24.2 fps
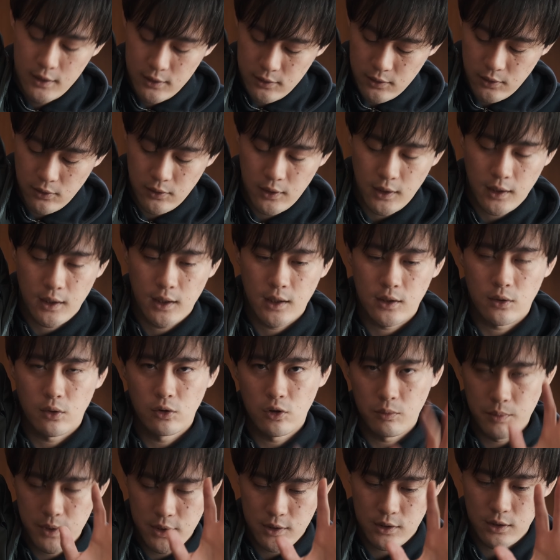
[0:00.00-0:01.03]
そう、だから
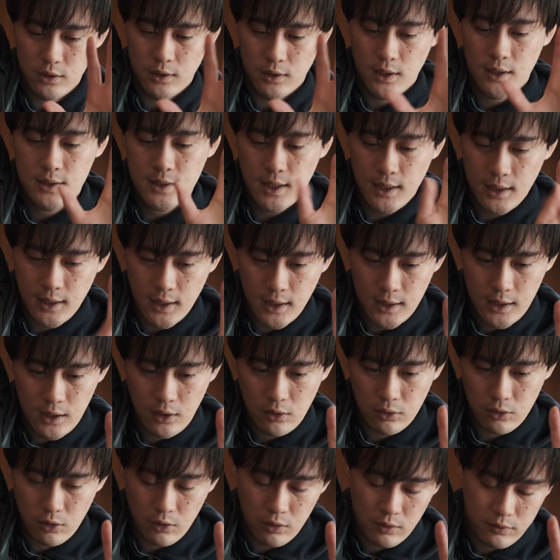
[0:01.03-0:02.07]
この3つ、デザインがいい
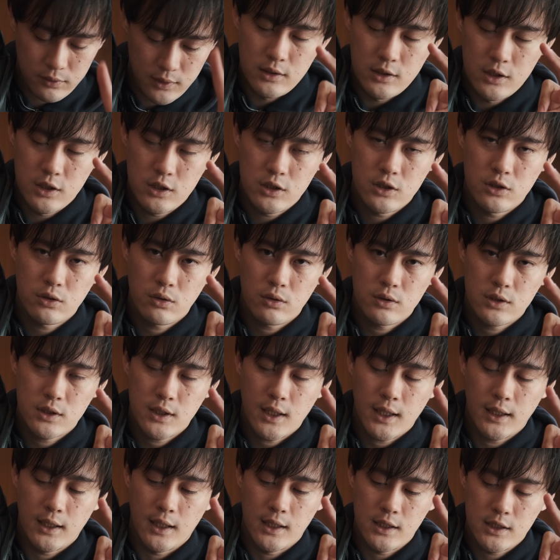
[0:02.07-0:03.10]
こと、日常
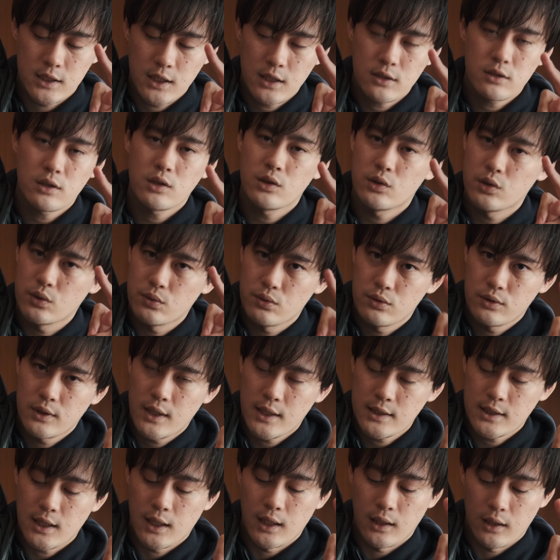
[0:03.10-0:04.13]
使いがしやすい工夫
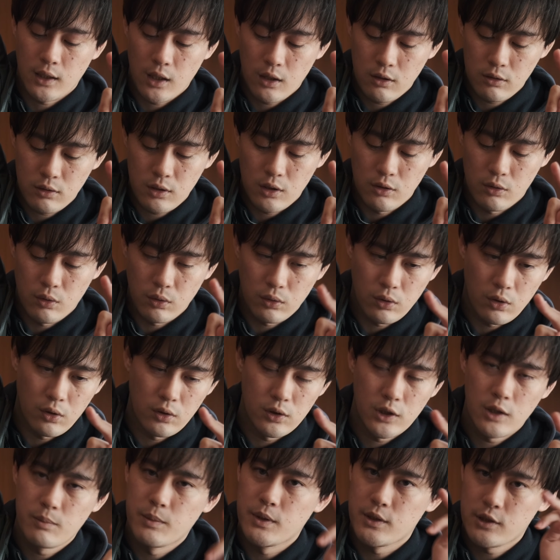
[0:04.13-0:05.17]
がされているっていうこ
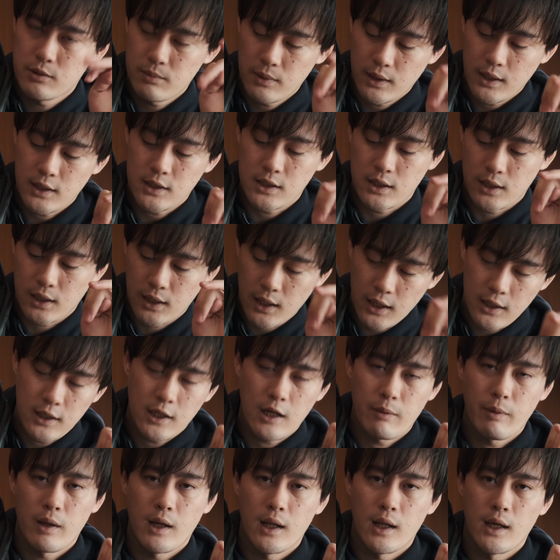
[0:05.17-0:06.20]
と、で、3つ目がしっか
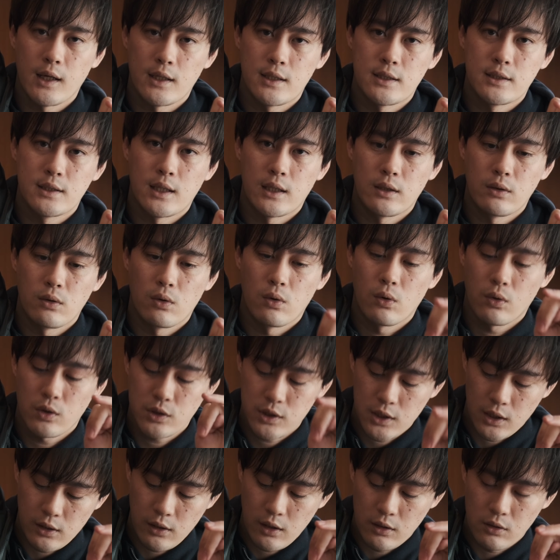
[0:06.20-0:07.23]
りカメラや機材を保護
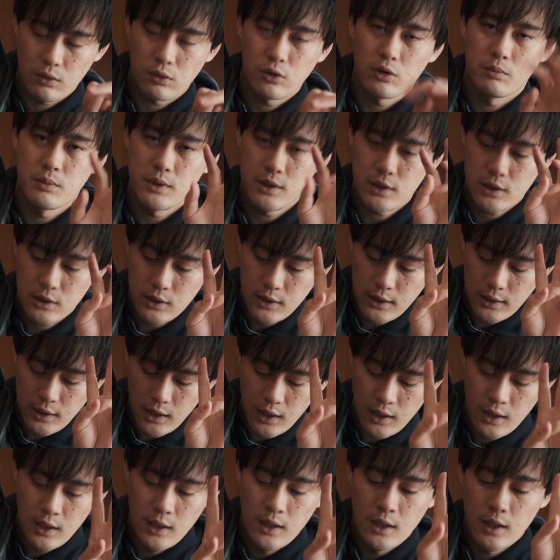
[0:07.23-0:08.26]
してくれる。この3つが
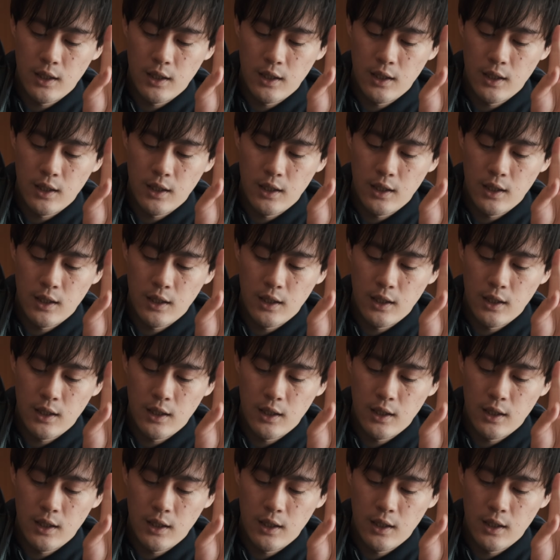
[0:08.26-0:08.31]
ね、